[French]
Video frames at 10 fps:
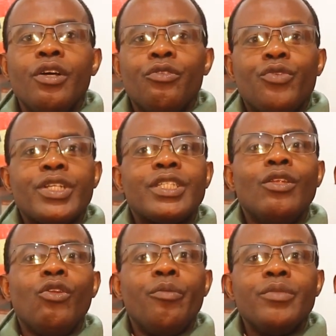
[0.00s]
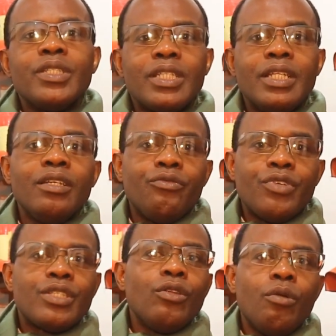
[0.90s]
voici l'homme, c'est-à-dire
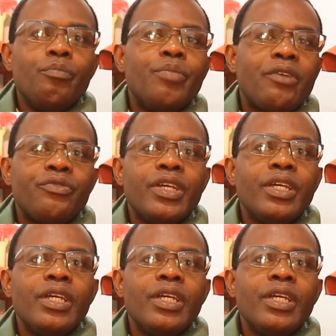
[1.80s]
voici l'homme parfait.